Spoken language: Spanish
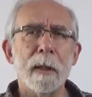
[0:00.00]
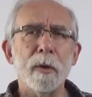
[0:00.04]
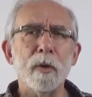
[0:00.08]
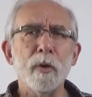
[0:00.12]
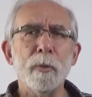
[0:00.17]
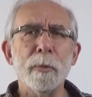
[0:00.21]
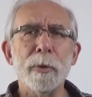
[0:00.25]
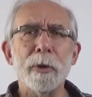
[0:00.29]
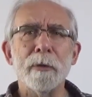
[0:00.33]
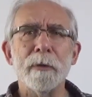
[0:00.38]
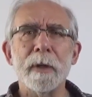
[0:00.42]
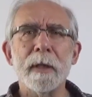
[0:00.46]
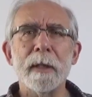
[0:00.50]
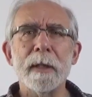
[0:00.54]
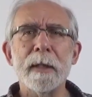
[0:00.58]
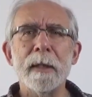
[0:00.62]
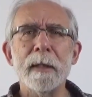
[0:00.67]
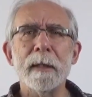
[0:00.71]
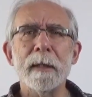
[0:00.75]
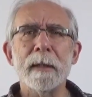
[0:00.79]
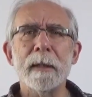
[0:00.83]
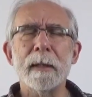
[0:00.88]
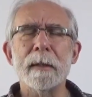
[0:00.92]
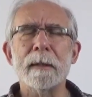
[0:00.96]
El número de
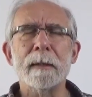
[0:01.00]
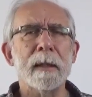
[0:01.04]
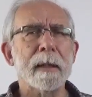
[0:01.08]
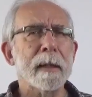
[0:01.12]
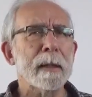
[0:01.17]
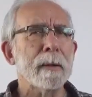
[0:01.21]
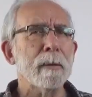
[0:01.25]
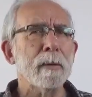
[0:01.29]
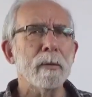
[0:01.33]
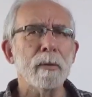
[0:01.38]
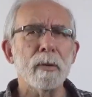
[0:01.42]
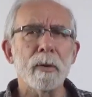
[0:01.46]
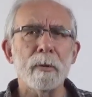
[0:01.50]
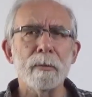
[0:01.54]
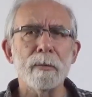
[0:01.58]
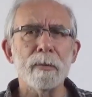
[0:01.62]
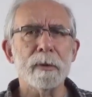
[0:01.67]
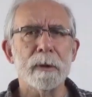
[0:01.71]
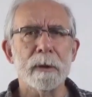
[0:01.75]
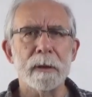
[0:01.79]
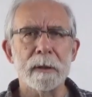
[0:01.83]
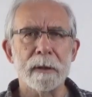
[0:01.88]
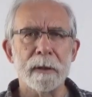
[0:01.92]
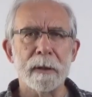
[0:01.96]
clientes se redujo
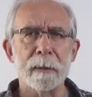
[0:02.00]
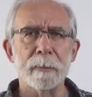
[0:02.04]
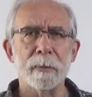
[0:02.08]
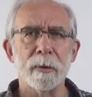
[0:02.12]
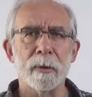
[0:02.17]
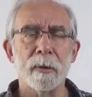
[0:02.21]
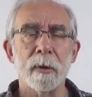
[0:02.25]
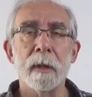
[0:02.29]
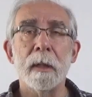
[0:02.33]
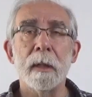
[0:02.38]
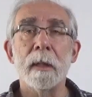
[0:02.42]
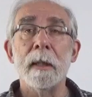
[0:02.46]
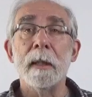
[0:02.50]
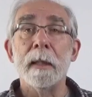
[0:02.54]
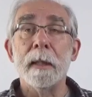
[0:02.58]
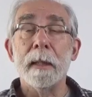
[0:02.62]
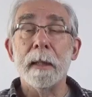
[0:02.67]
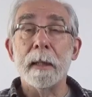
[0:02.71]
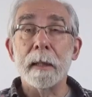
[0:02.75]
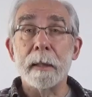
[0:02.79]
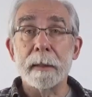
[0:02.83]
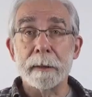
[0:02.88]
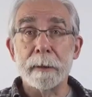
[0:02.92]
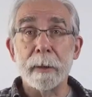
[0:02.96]
muchísimo.
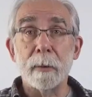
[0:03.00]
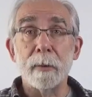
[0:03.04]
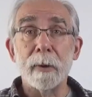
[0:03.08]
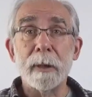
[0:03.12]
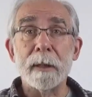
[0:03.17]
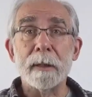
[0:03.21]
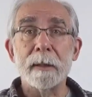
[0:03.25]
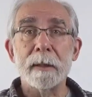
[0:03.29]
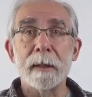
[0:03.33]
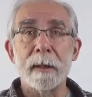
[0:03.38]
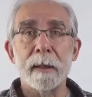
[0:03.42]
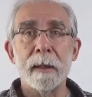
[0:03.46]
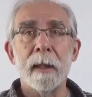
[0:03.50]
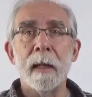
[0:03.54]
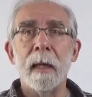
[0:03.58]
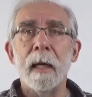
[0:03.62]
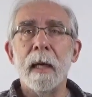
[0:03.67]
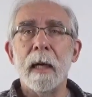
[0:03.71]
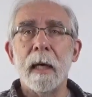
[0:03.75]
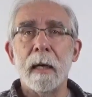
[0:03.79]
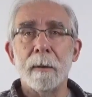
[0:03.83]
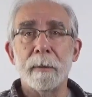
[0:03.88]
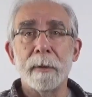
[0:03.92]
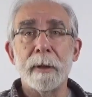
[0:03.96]
El restaurante
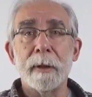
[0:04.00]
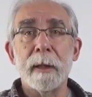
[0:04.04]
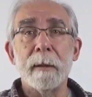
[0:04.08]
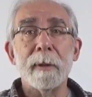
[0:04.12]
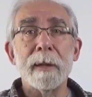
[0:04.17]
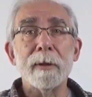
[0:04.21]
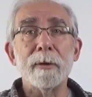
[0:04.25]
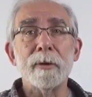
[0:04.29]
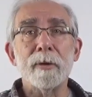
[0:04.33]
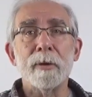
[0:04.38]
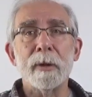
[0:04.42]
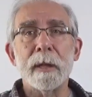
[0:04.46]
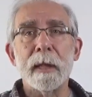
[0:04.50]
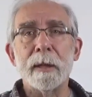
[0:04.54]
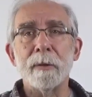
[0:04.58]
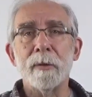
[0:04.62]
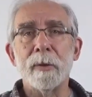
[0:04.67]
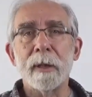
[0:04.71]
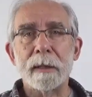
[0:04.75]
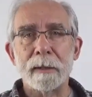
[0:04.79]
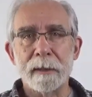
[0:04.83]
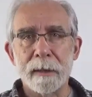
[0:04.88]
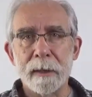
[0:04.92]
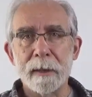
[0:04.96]
había
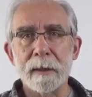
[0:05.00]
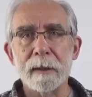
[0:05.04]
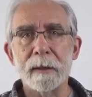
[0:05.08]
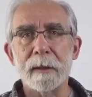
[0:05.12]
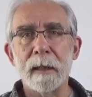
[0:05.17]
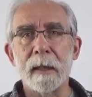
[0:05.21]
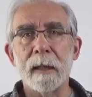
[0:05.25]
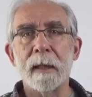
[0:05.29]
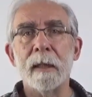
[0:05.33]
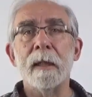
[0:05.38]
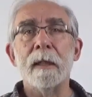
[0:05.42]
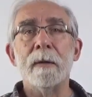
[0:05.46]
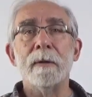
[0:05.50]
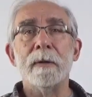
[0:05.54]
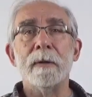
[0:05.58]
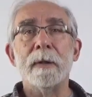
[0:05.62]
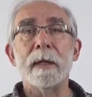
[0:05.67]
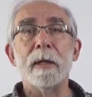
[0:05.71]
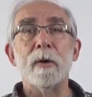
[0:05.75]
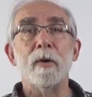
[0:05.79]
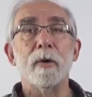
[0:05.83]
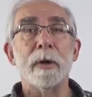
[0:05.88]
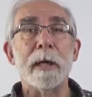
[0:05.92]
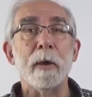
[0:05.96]
abandonado la senda
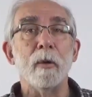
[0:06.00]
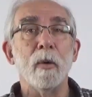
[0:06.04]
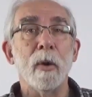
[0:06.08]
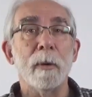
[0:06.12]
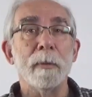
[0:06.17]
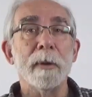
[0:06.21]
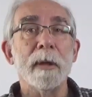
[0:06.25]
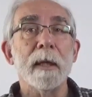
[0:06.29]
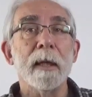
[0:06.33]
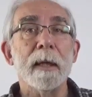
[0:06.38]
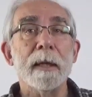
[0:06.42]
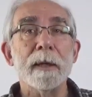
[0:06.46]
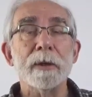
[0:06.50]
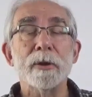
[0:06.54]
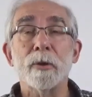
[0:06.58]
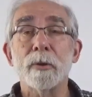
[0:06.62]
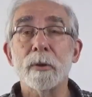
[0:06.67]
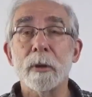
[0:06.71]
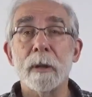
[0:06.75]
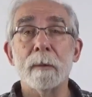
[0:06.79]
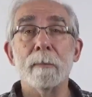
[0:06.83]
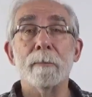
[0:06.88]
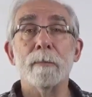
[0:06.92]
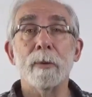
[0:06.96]
de lo que lo había
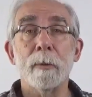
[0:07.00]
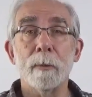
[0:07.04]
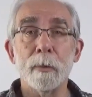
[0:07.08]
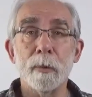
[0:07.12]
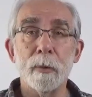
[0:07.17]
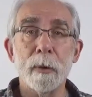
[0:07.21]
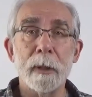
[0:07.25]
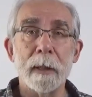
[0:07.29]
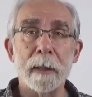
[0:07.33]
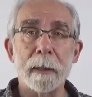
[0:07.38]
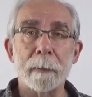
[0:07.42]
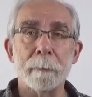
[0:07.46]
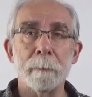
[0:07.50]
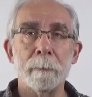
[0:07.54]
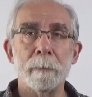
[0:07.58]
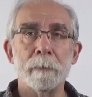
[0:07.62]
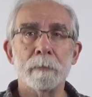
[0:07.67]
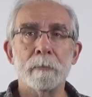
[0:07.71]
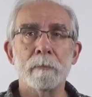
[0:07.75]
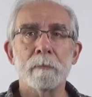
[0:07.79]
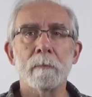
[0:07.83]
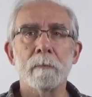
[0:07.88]
hecho tan popular.